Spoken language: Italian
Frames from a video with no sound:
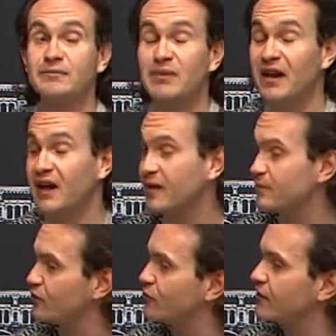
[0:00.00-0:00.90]
di parere,
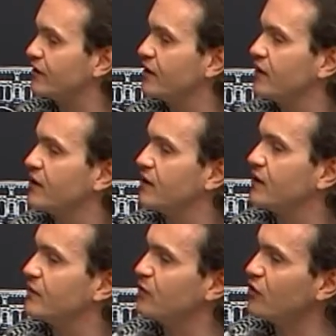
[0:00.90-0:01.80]
per cui
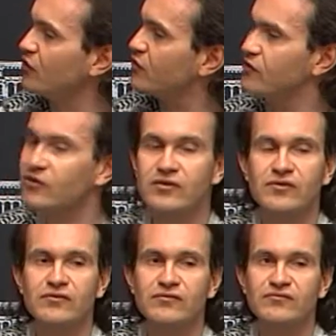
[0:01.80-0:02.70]
eh, però eh,